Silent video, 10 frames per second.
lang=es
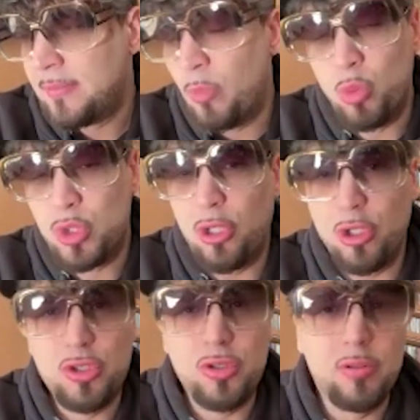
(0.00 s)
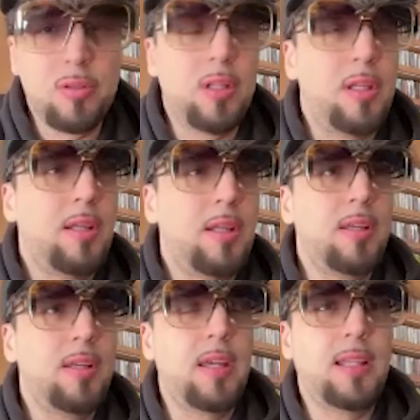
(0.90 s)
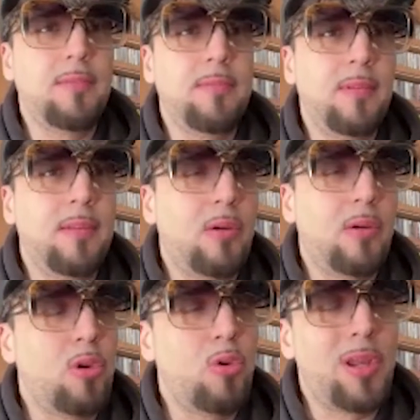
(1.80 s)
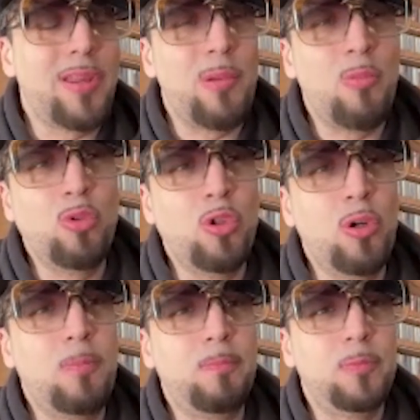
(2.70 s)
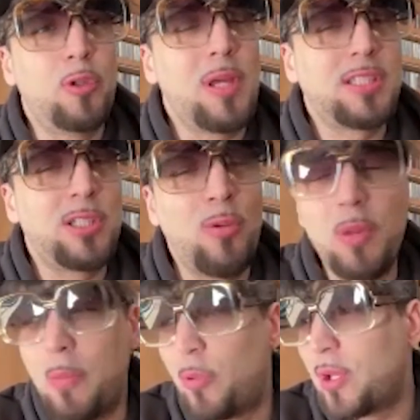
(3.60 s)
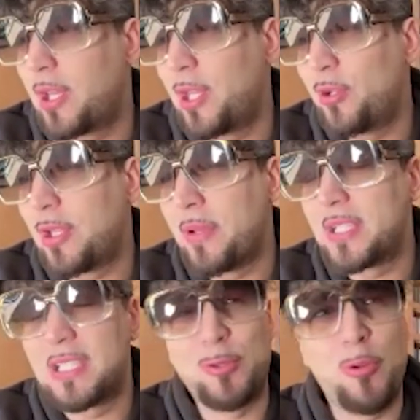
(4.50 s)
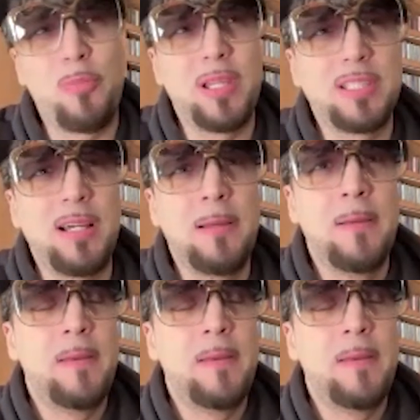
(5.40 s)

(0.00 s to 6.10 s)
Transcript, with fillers: músicos eh, que, están en algunos lugares del mundo. No voy a decir nombres porque quiero también que sea sorpresa.